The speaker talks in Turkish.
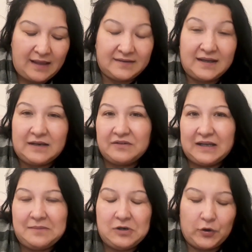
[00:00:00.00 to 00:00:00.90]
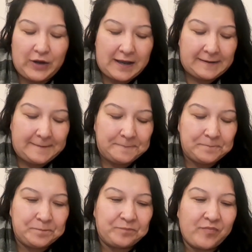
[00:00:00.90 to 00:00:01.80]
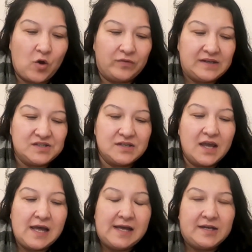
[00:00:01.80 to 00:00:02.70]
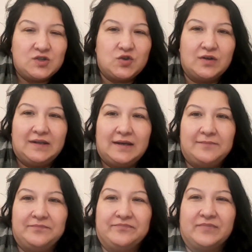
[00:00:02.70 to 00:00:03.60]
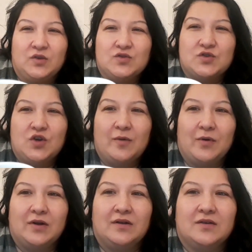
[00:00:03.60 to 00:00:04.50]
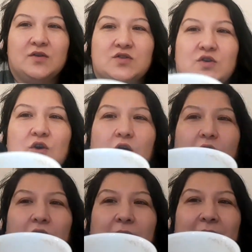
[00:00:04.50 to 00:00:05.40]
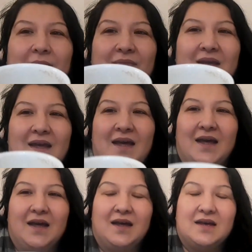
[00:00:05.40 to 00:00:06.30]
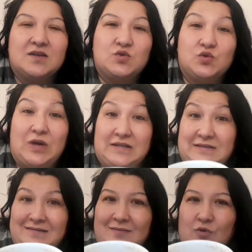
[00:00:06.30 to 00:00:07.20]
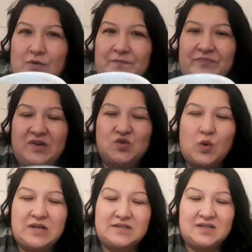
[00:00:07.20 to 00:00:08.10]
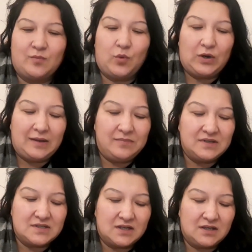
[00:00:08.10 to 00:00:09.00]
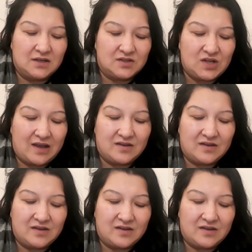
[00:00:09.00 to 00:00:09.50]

telif gelebiliyor yani. Onun için şöyle de gözüküyor ama Gözüküyor. E, süt aslında bu. Çok azıcık böyle bir e, çay